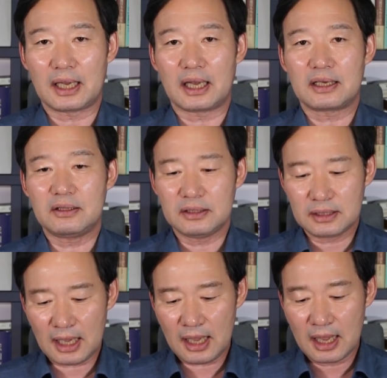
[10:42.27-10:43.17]
아,
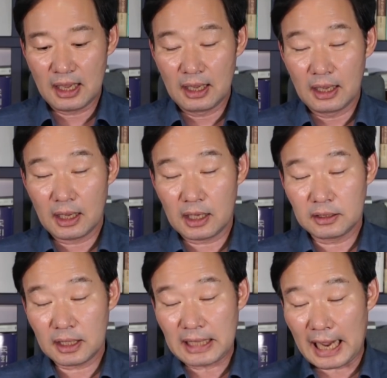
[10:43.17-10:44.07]
그런데 예,
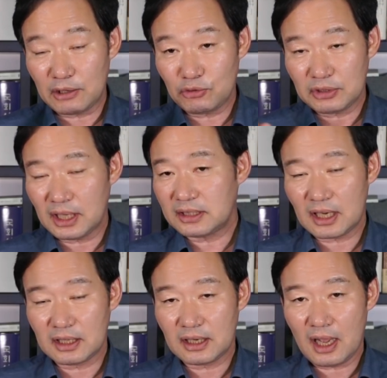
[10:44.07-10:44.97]
근데 나이도
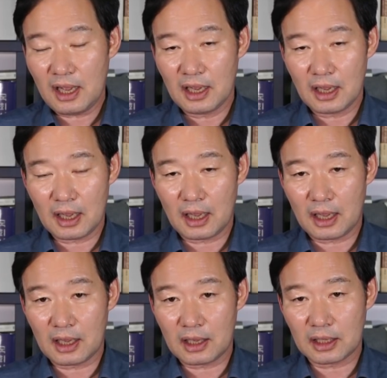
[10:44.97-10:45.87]
네살이나
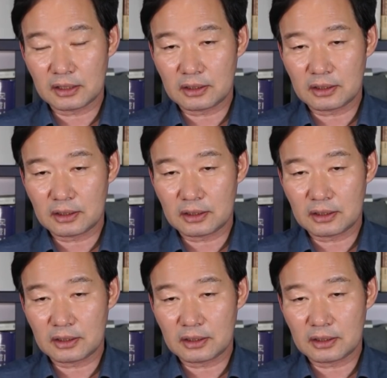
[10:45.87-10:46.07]
아,